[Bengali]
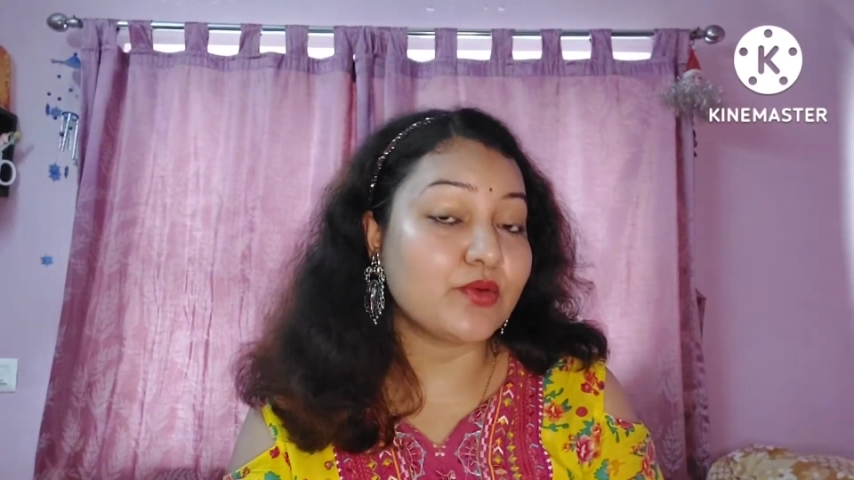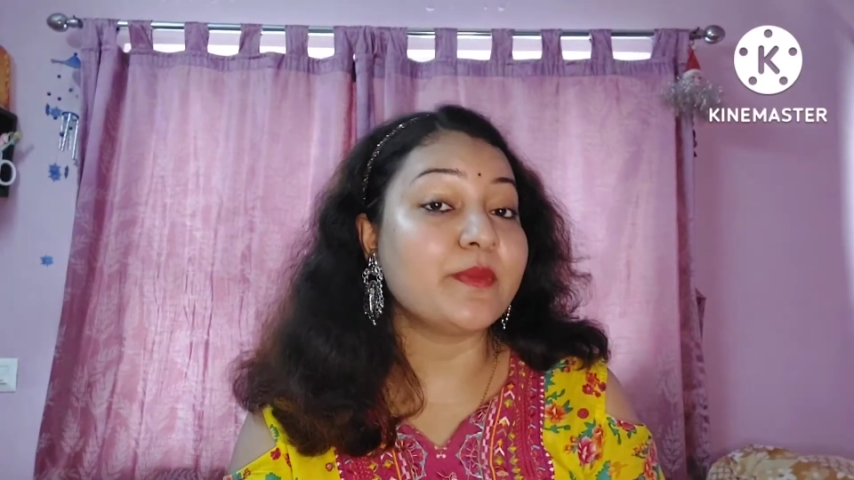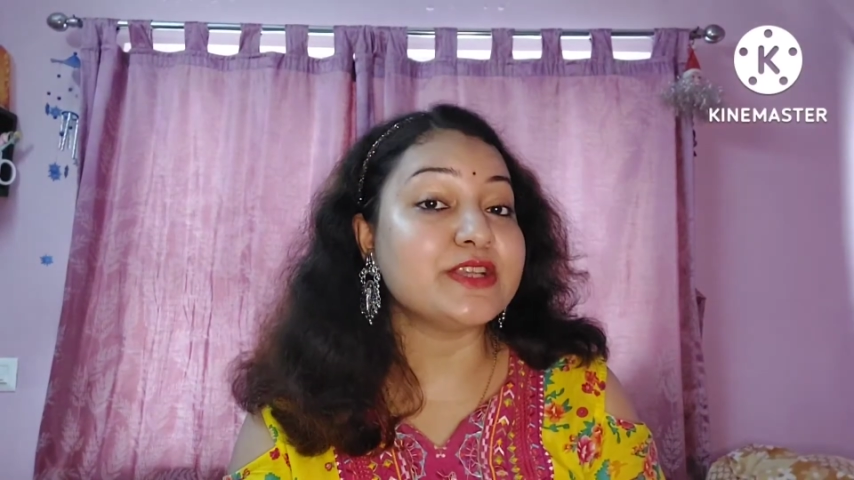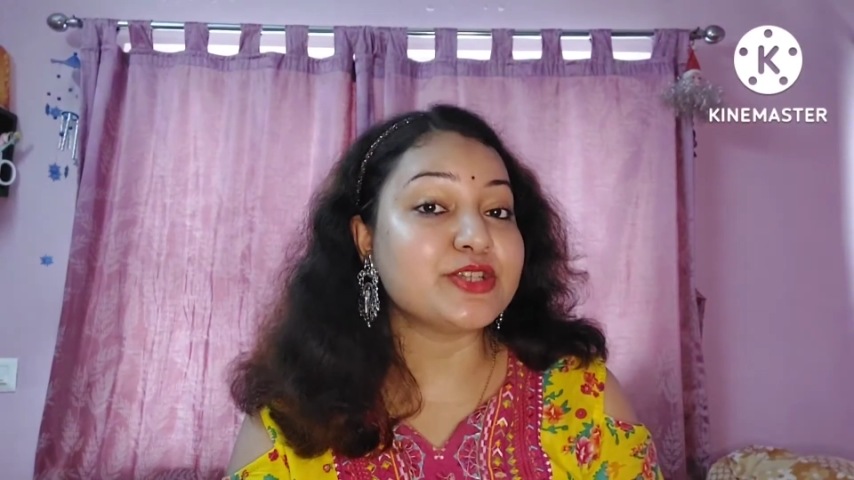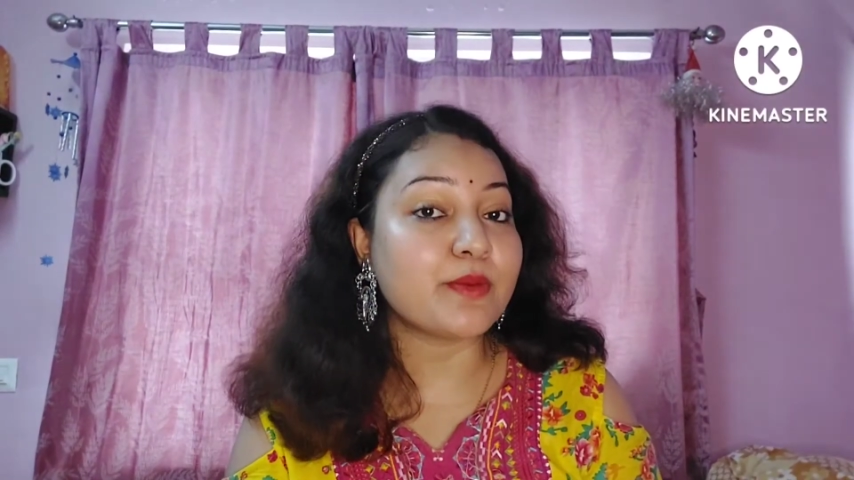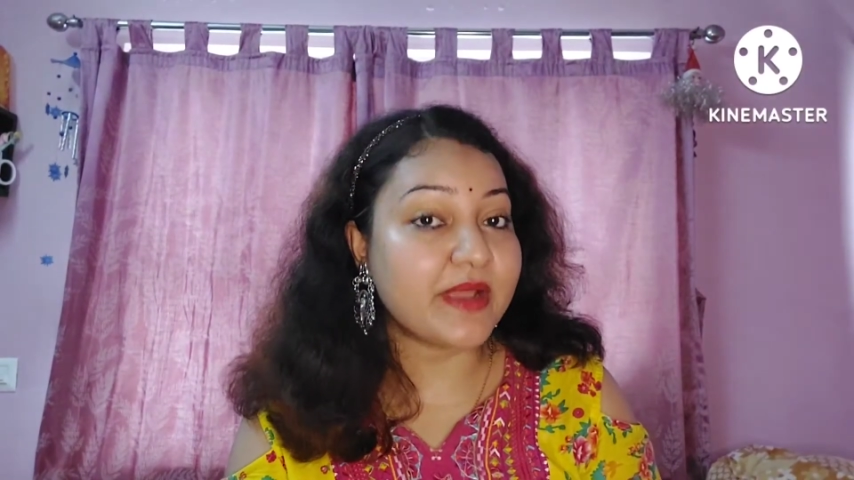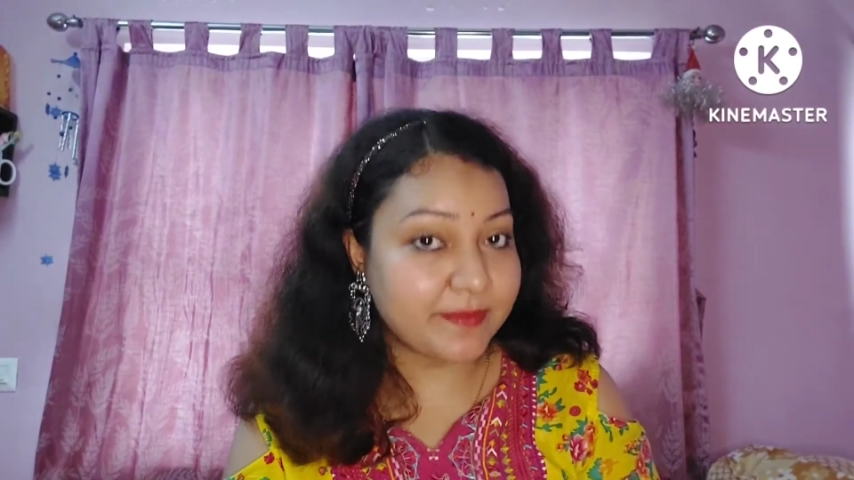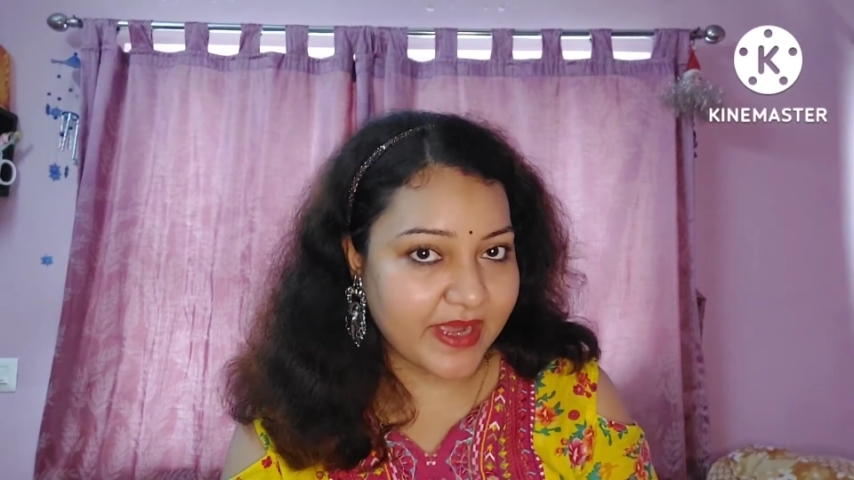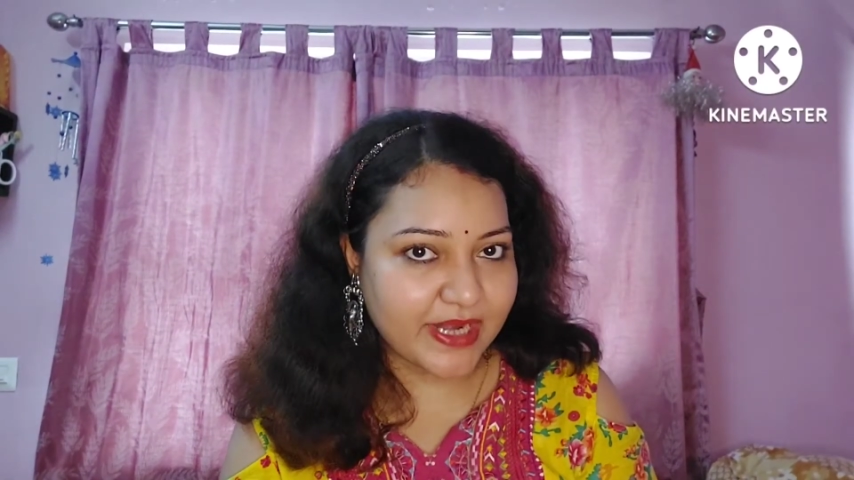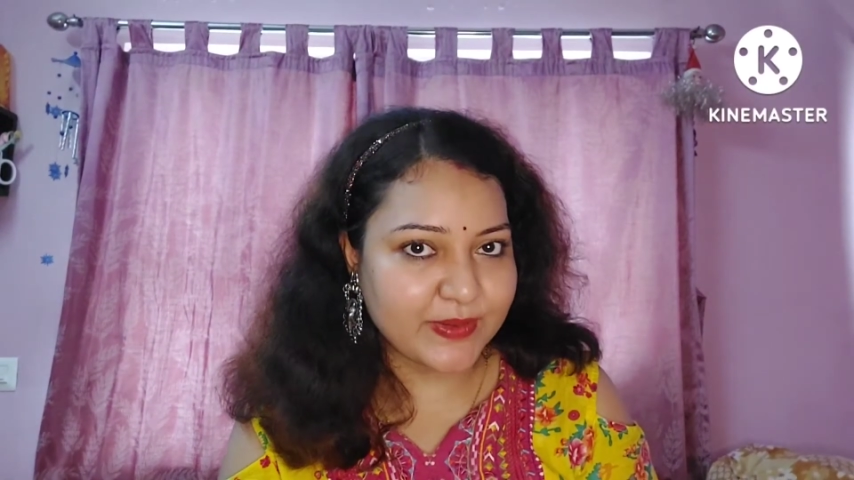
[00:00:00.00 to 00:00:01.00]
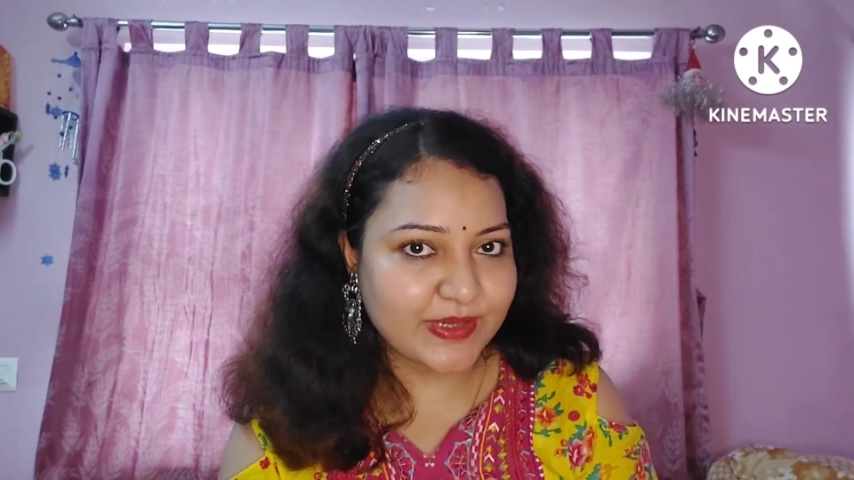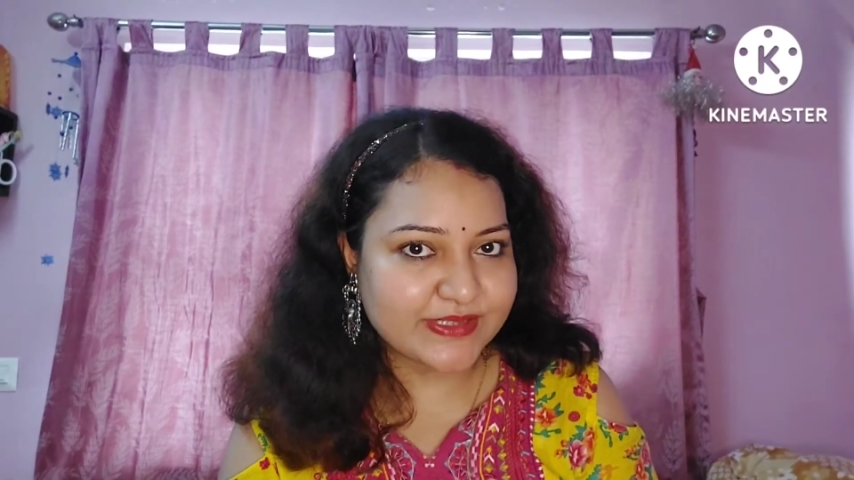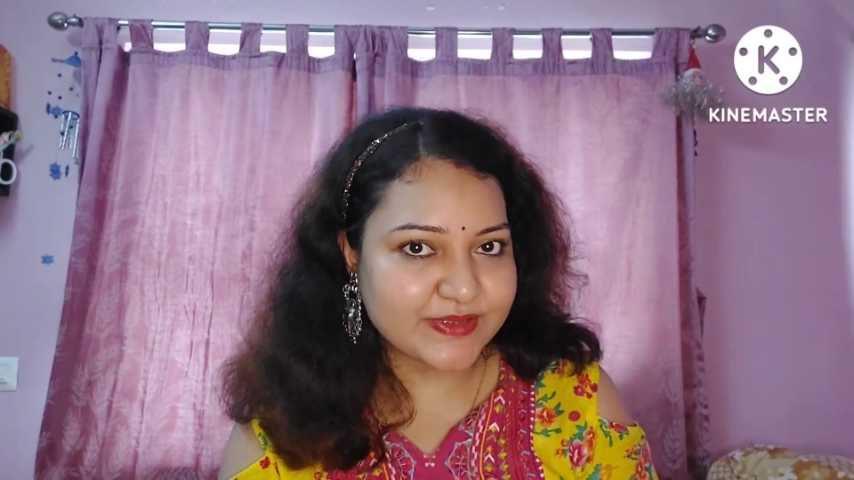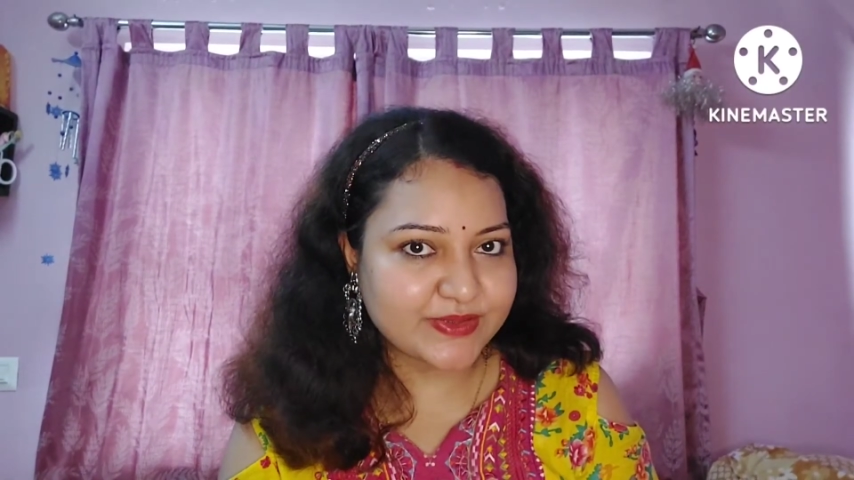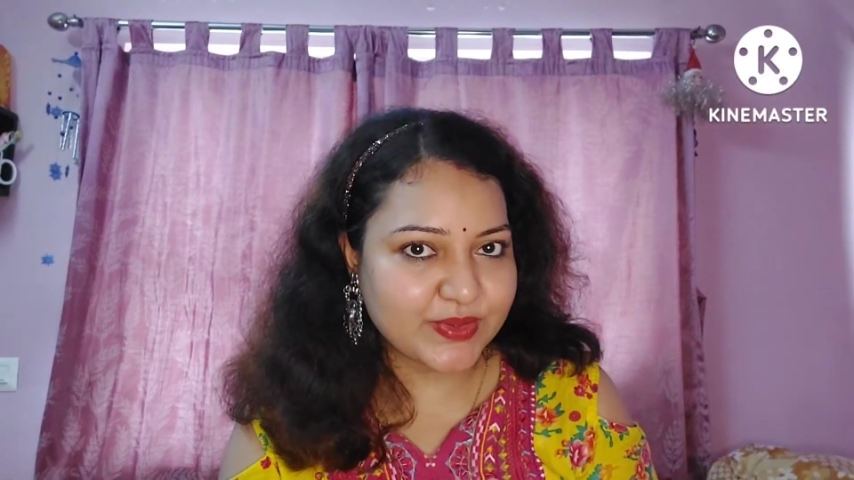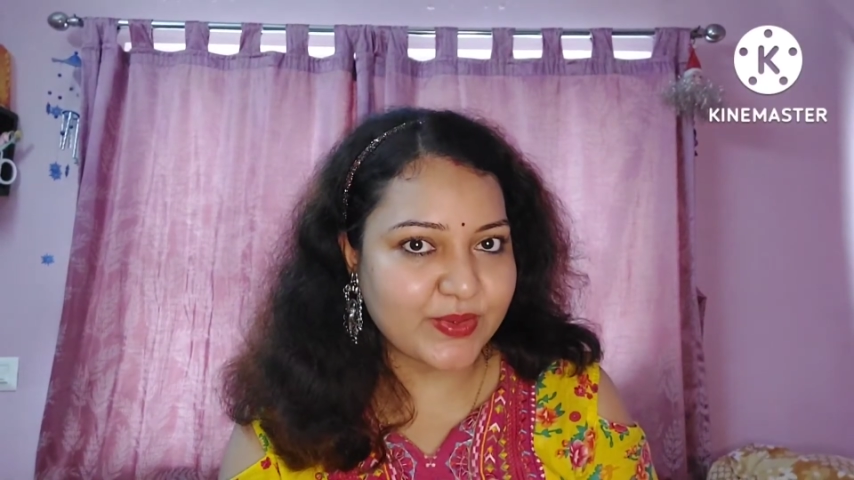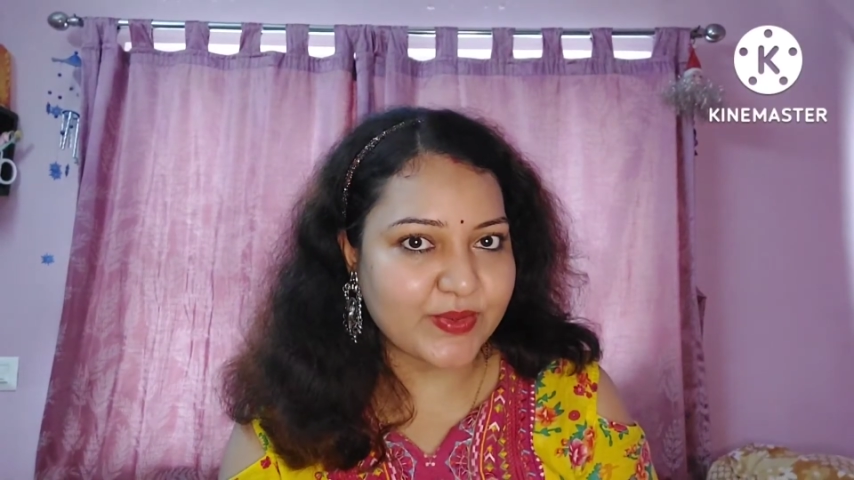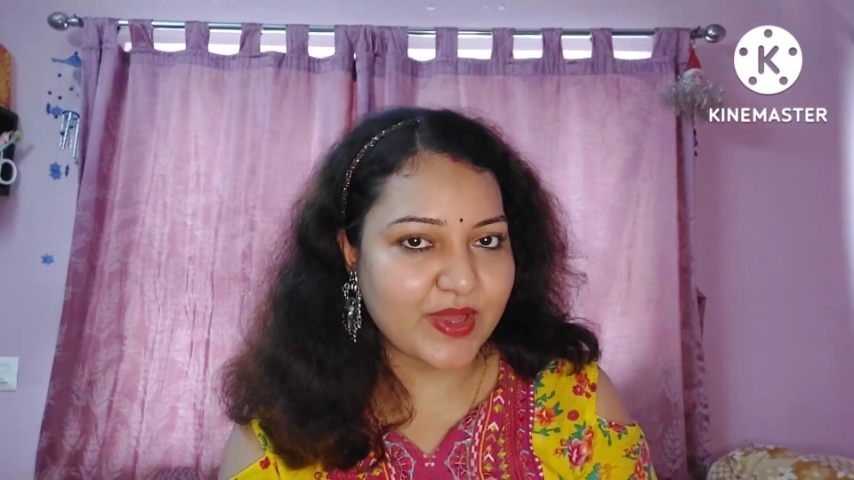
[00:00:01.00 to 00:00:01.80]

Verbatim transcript: তোমরা সবাই ভালো আছো তো